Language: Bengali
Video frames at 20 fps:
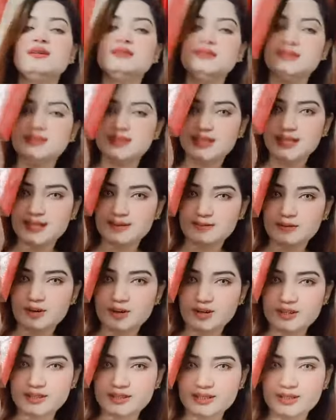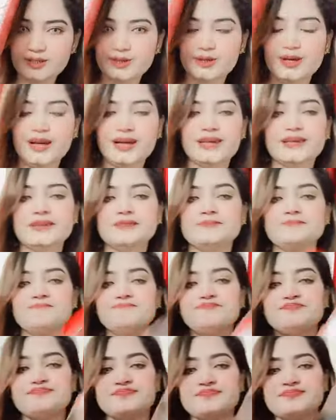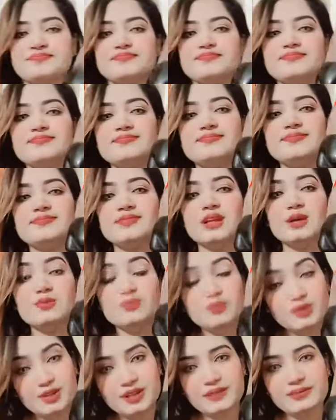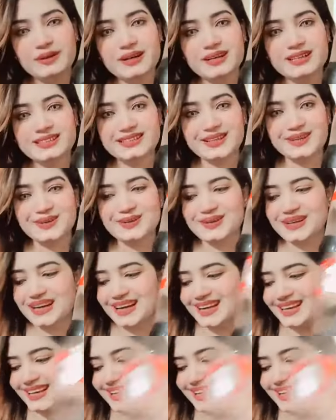ক্রিম হওয়ারটাও খাই ভুড়ি বেড়ারটাও খাই